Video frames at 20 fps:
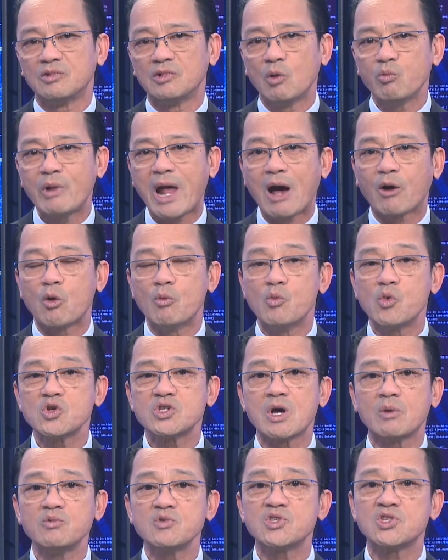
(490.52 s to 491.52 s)
lúc nào cũng muốn
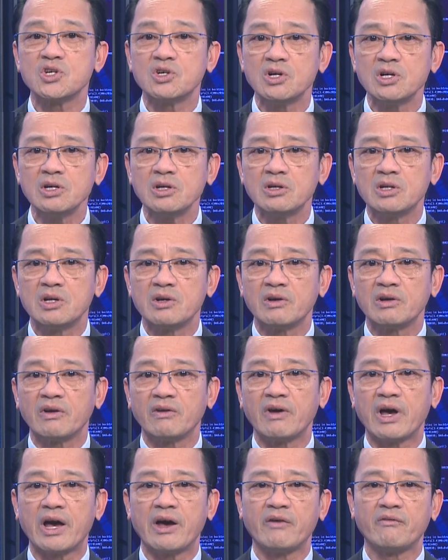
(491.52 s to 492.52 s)
sống sướng
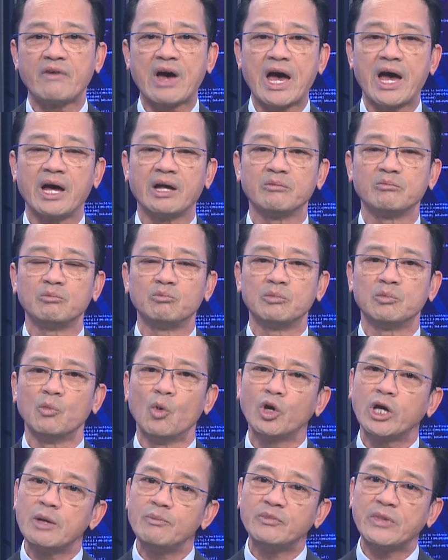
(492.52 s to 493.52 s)
và, và
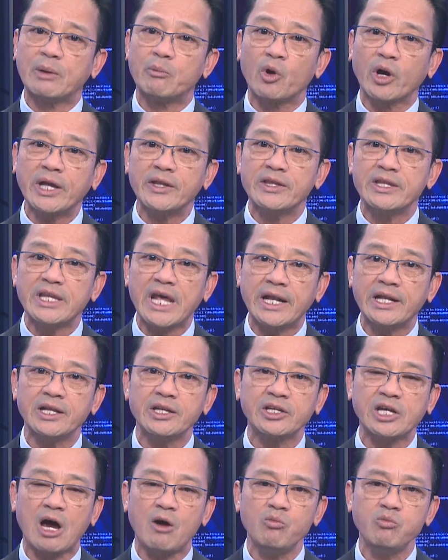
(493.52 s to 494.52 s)
muốn kiếm tiền một cách
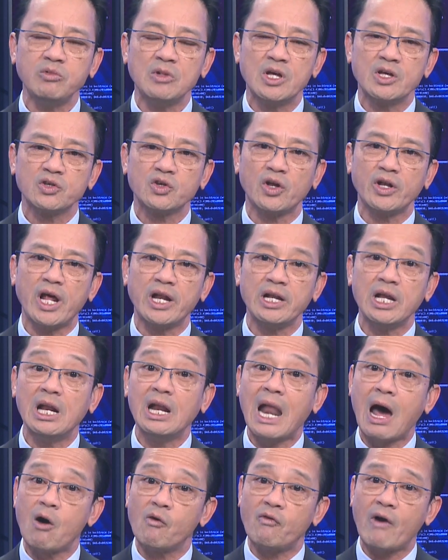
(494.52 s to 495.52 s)
nhanh chóng cho nên đi
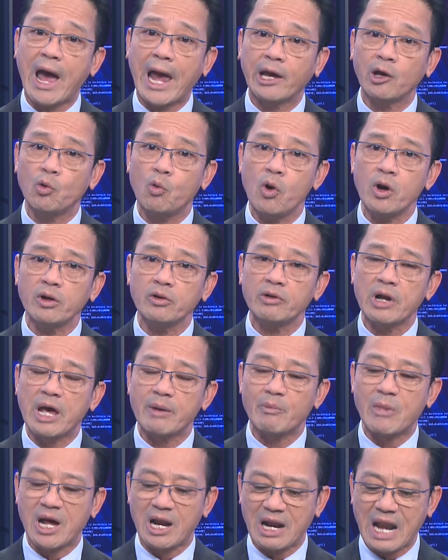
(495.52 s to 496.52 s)
lậu vào Anh Quốc
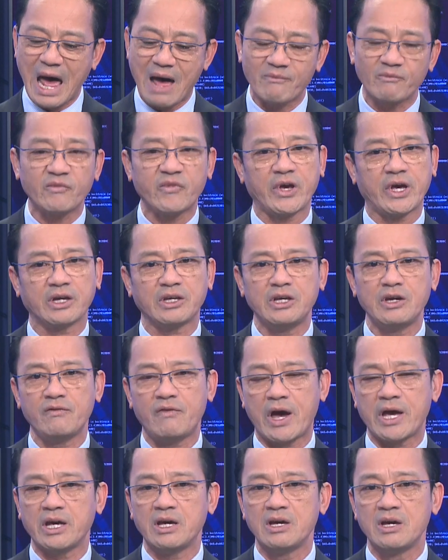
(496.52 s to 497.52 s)
để mà làm việc như
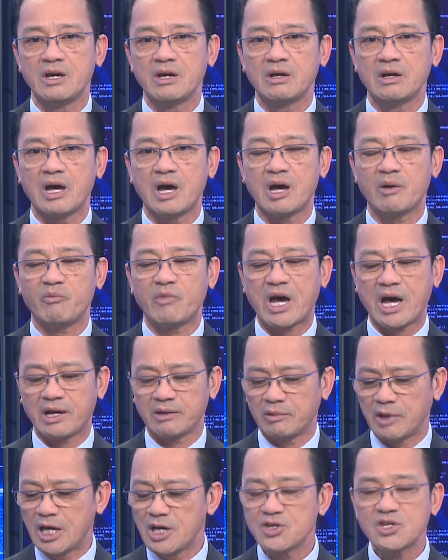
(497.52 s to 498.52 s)
vậy à,
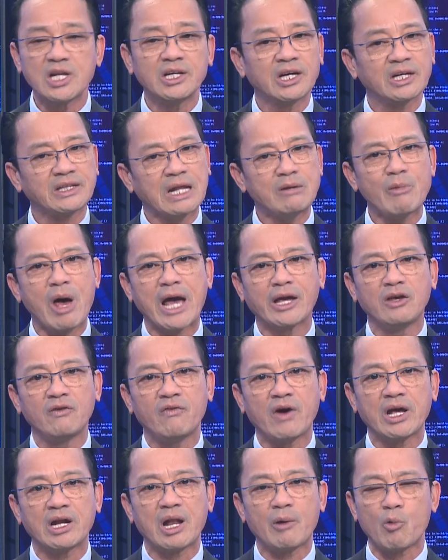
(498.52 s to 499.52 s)
và hy sinh cái tánh mạng như
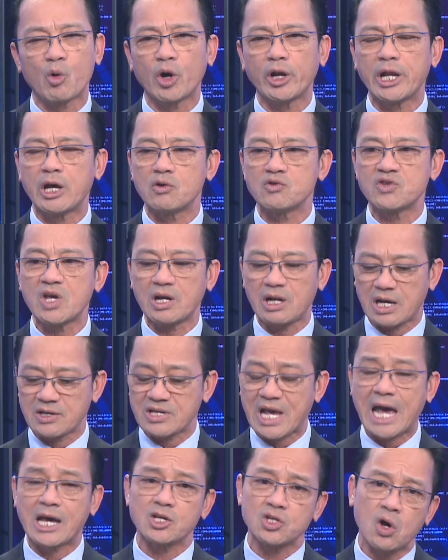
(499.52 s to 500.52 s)
vậy là một cái điều rất là
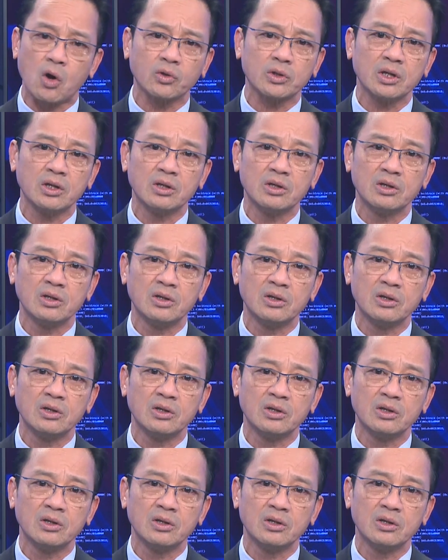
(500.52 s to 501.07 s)
dại dột